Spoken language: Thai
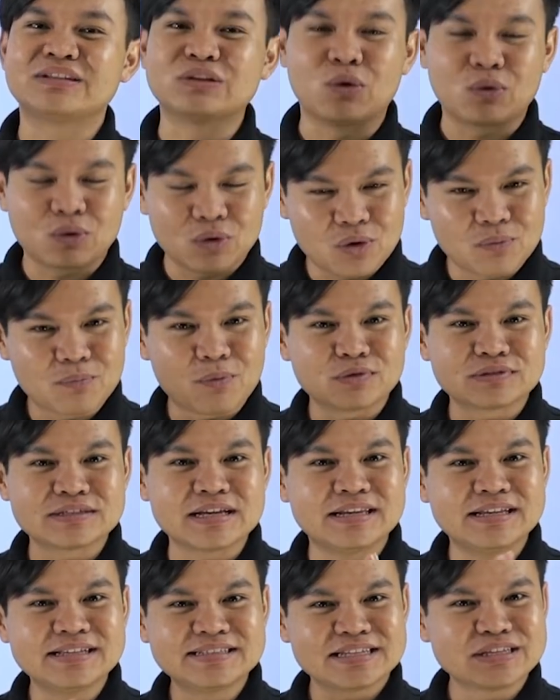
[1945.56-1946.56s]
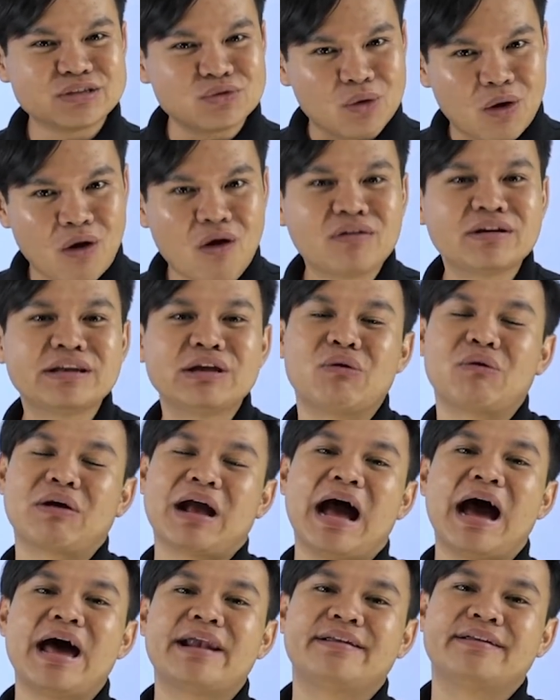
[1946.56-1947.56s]
ตกลงปลงใจที่จะอยู่ห้องเดียว
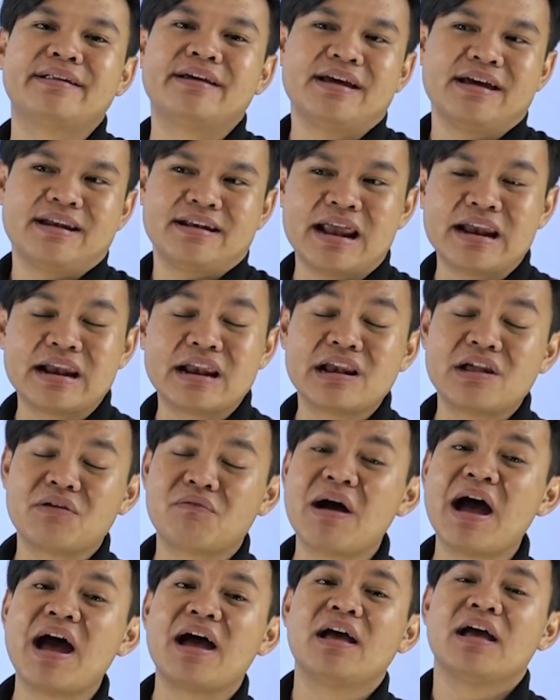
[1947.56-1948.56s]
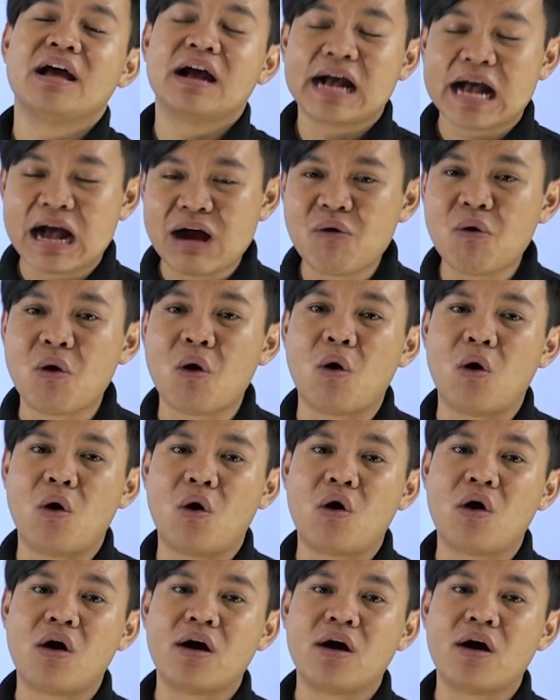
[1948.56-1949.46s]
กันนั่นเรียกว่าเข้าหอ